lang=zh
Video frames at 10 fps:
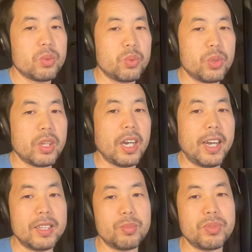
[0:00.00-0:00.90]
总觉得
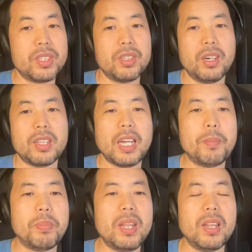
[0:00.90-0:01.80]
孩子不行，
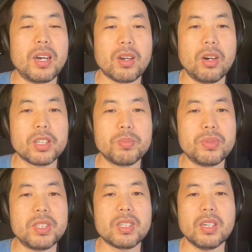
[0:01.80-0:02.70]
太笨了，考试
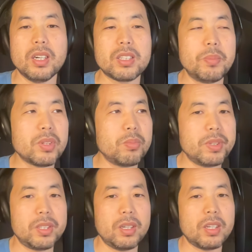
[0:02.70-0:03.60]
不及格，什么都
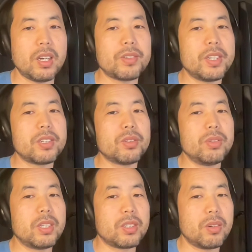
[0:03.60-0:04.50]
不行，他到二三十
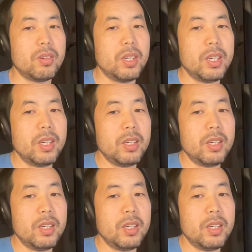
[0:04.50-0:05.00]
岁的时候。